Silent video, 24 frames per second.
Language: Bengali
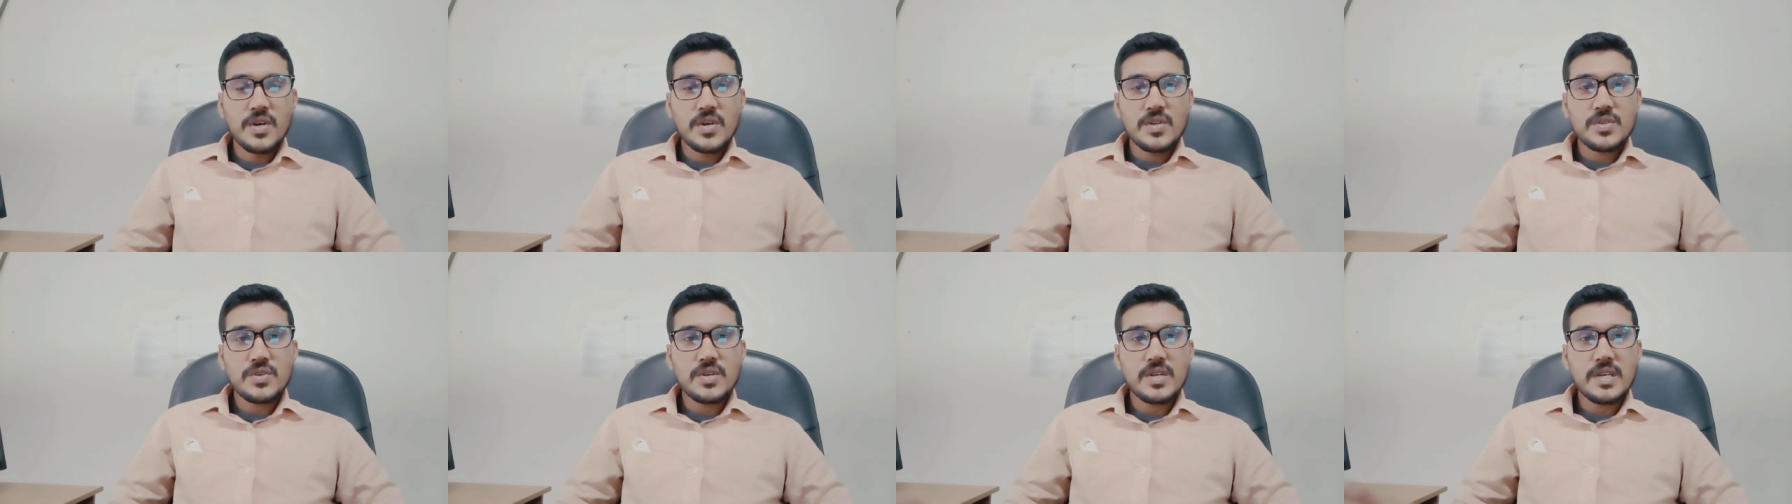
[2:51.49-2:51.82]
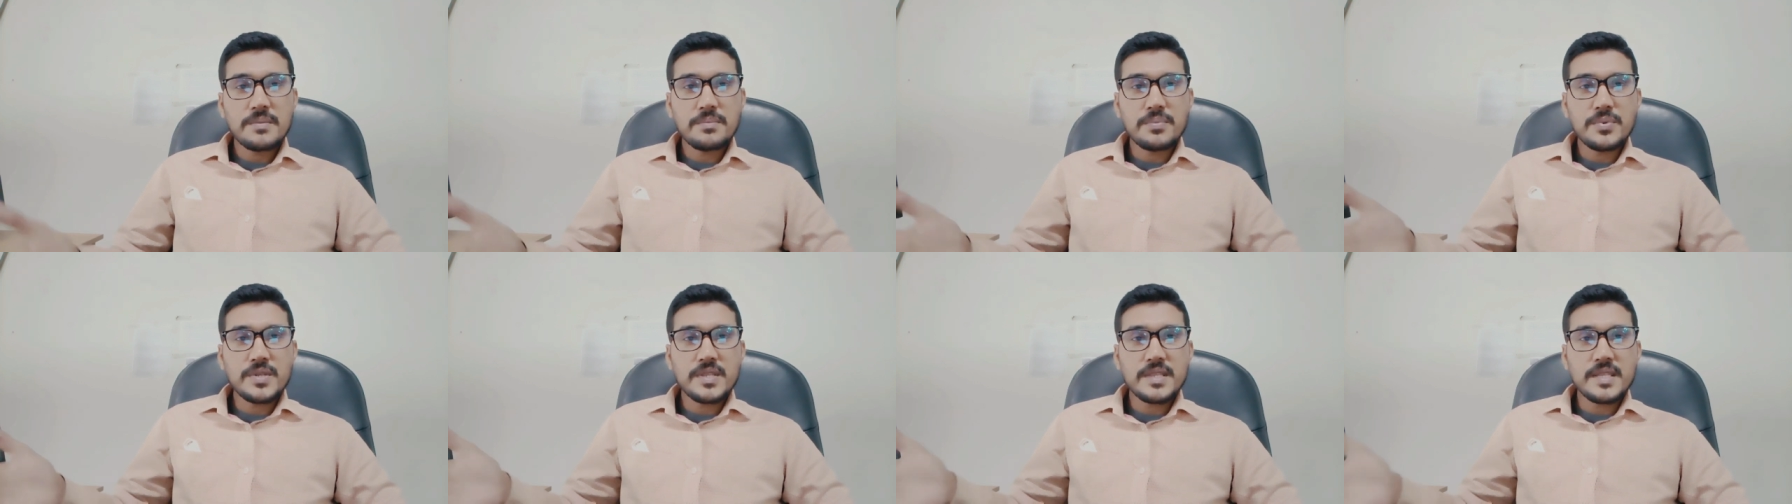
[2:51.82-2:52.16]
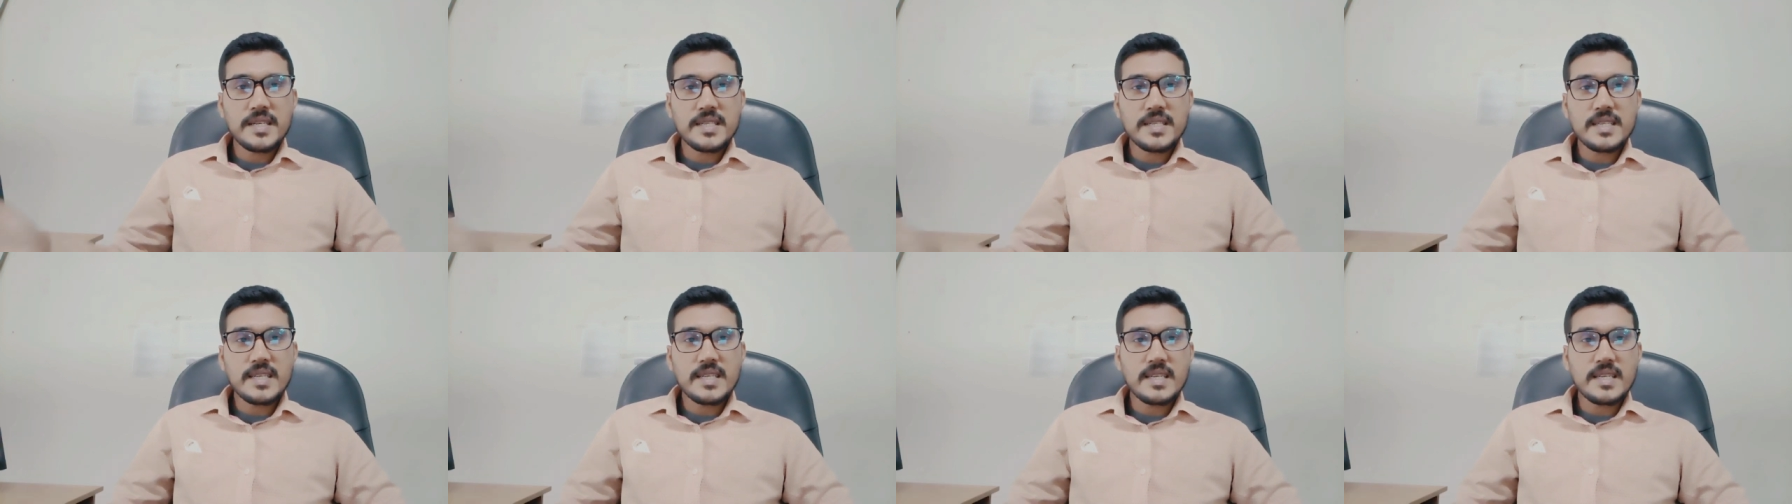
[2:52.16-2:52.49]
তো এই
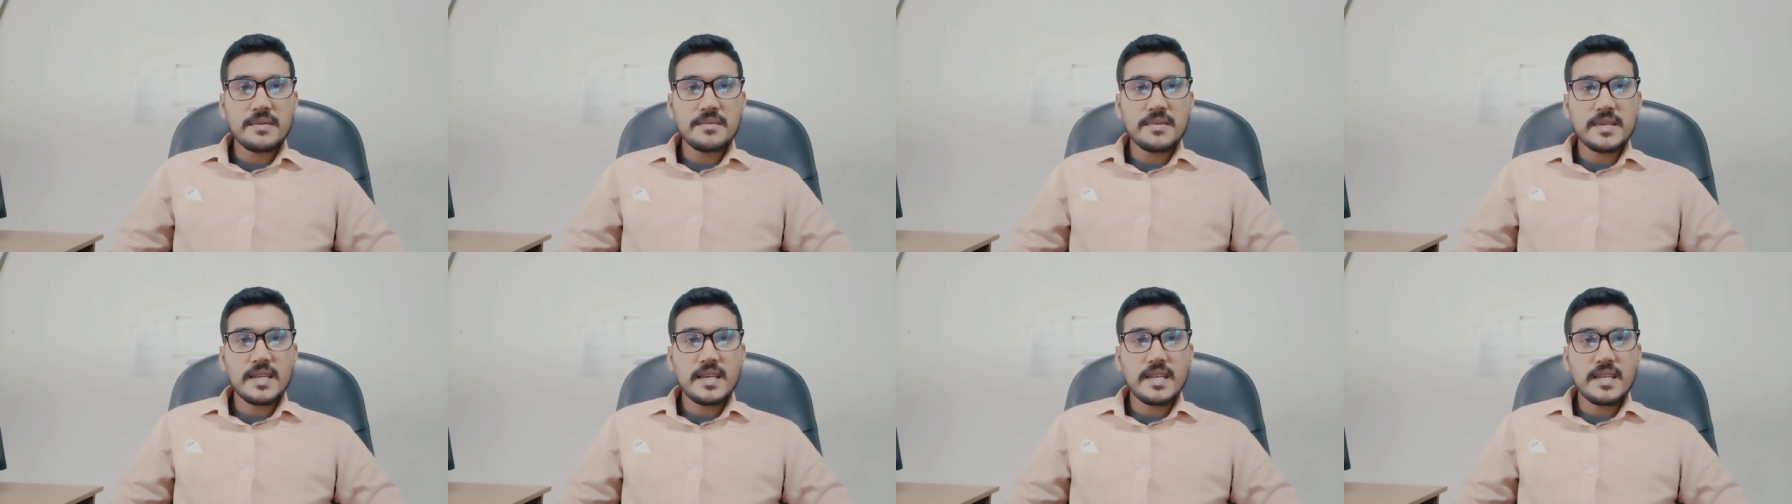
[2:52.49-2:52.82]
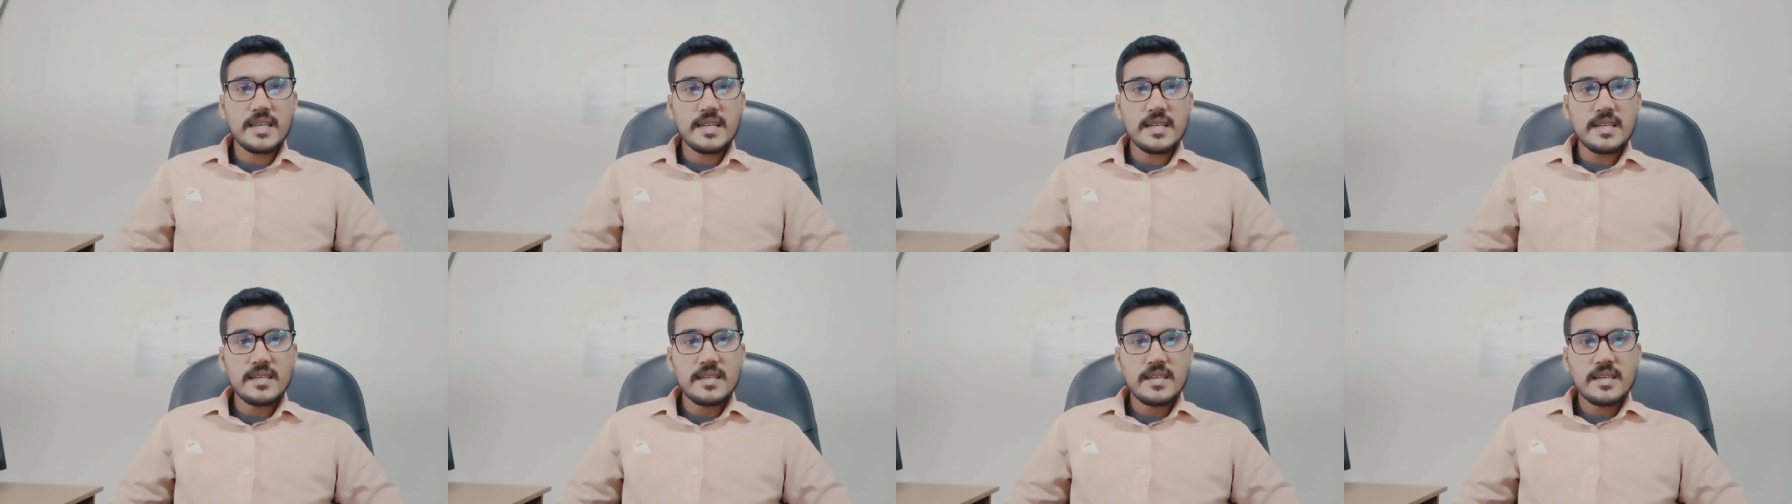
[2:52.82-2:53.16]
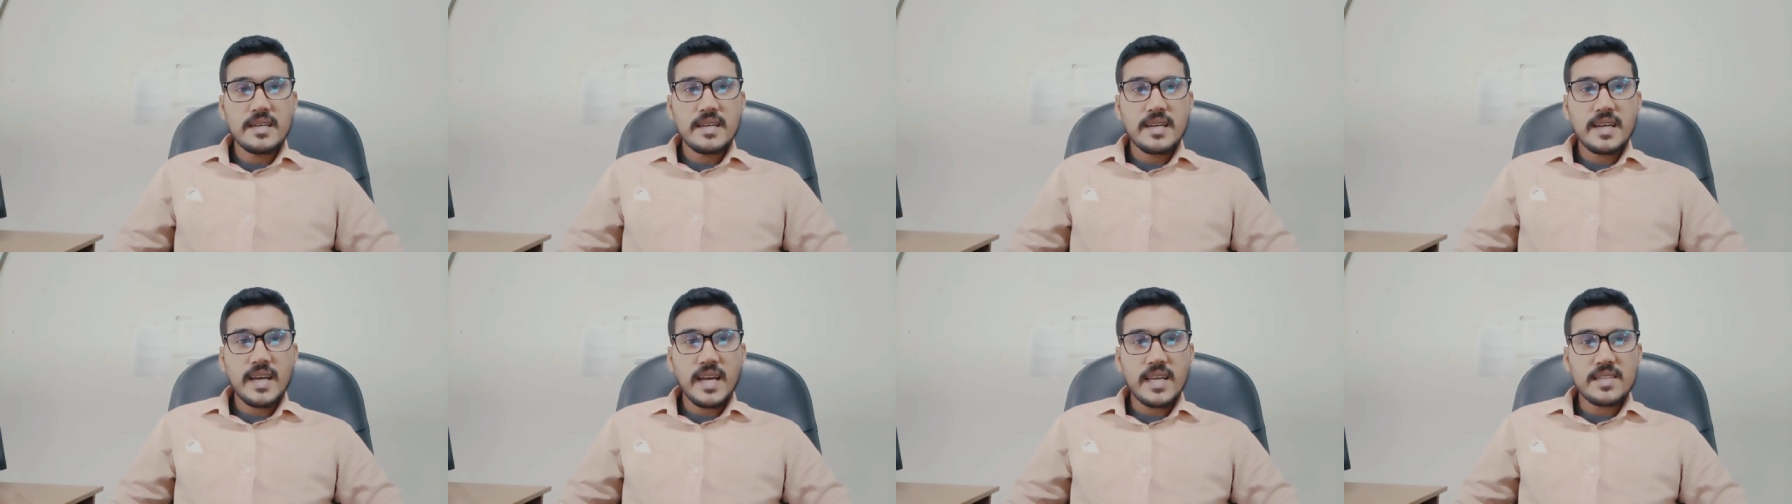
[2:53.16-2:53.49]
প্রত্যেকটা কেমিক্যালের
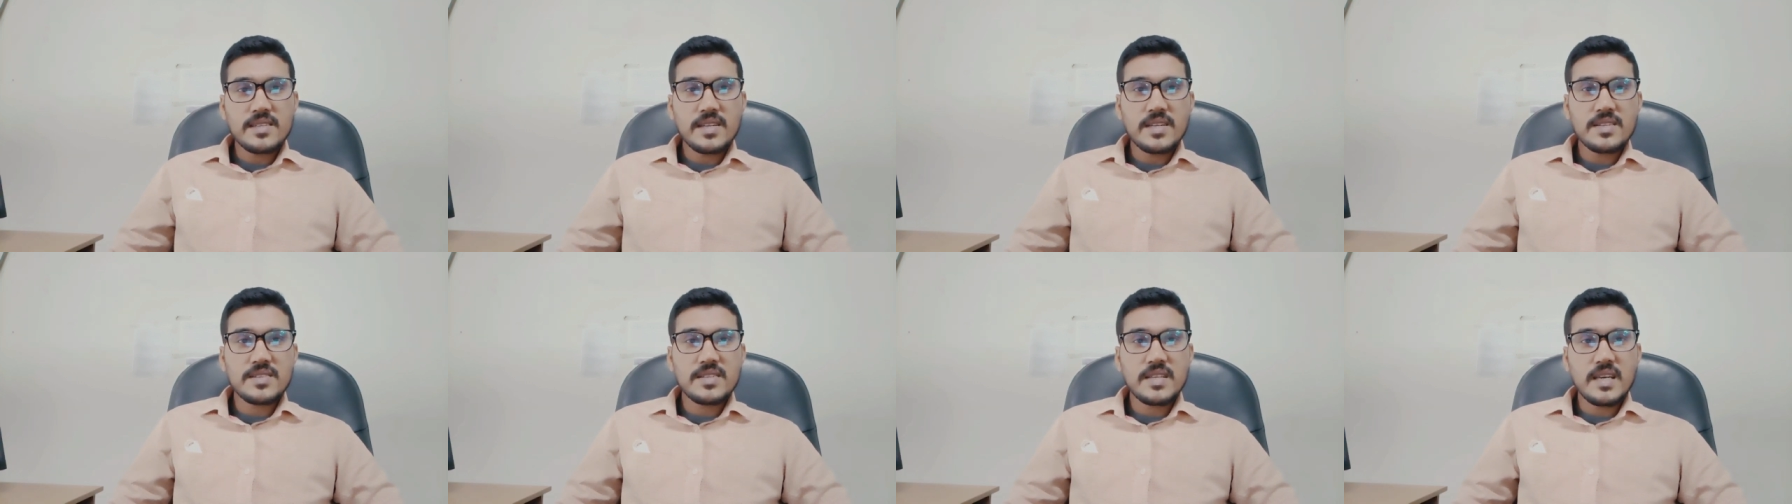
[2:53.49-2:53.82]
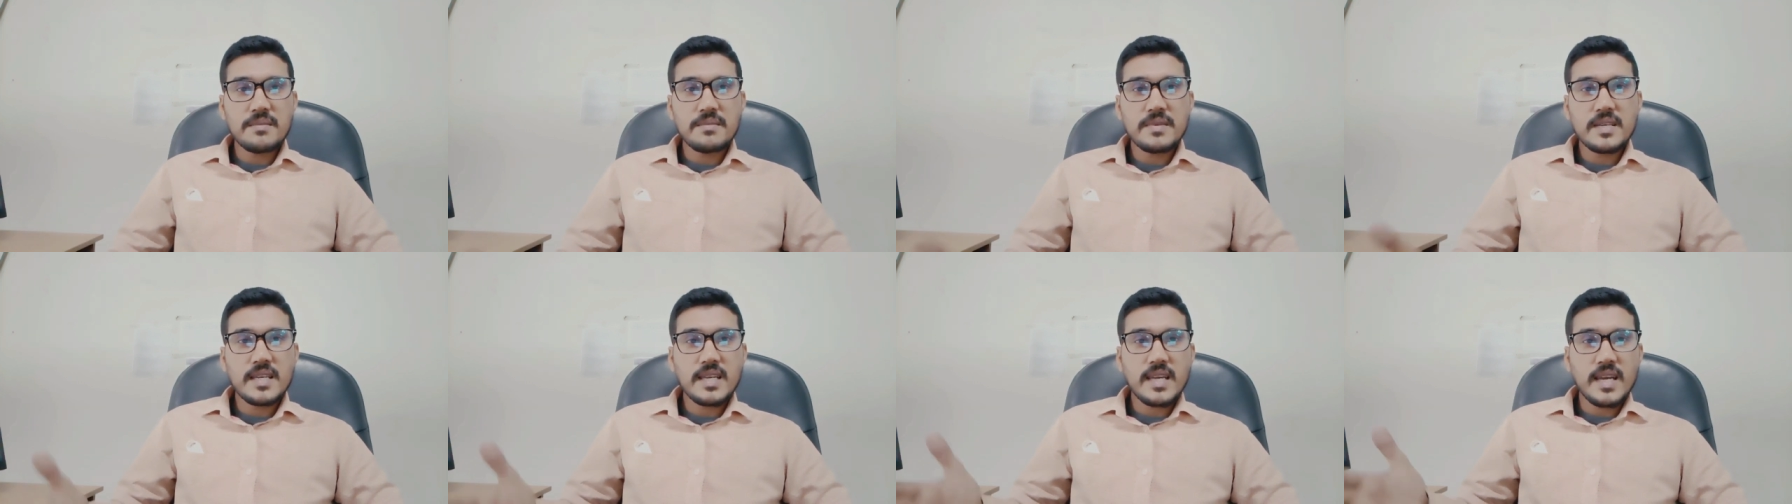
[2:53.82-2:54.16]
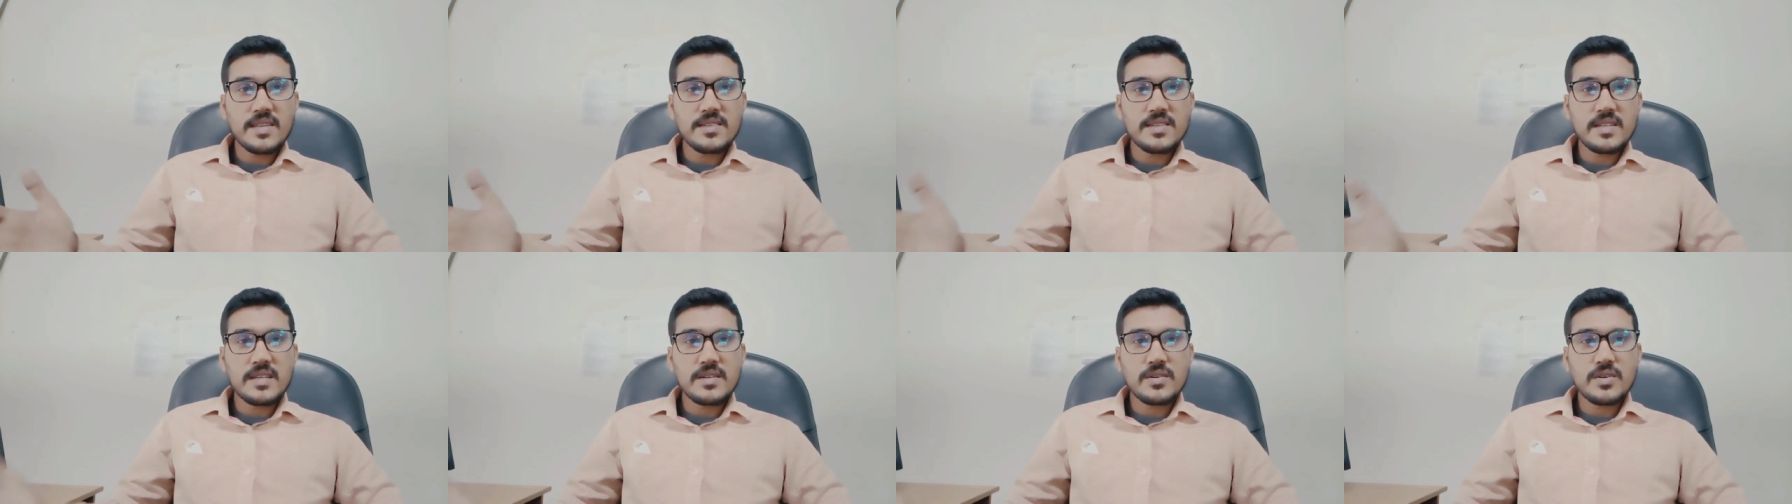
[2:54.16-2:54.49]
কাজ আছে আমি
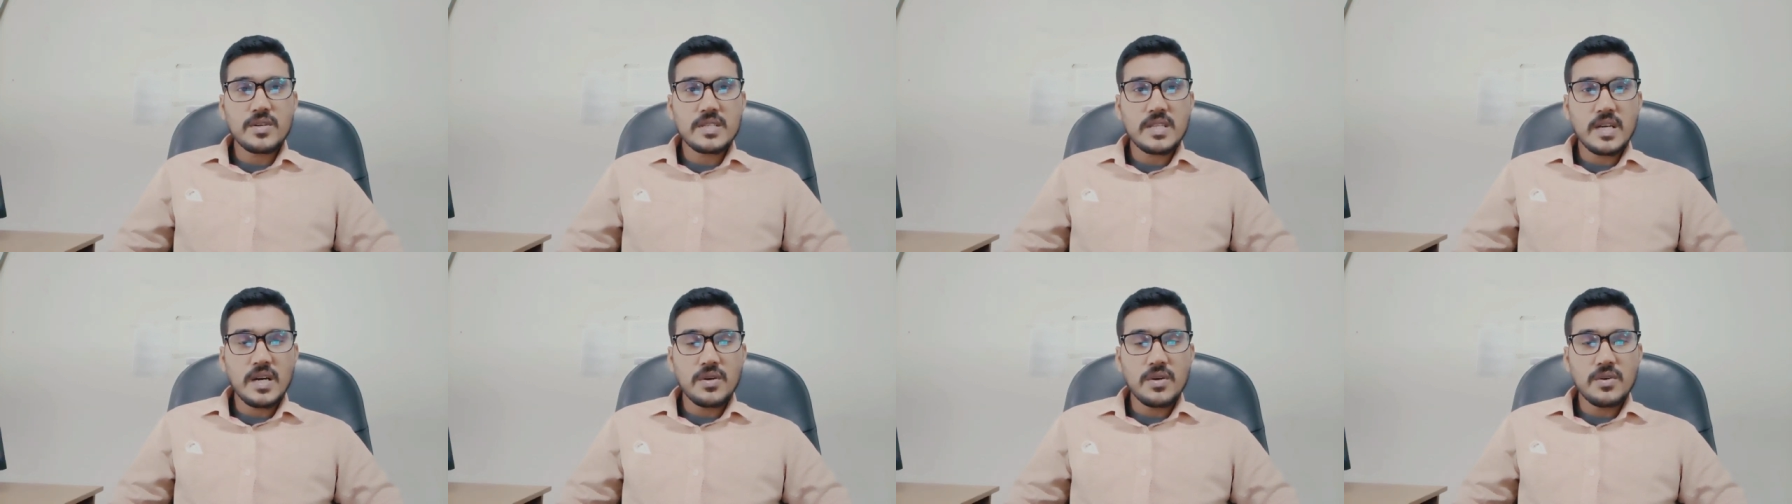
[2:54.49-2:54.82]
কাজের কথাও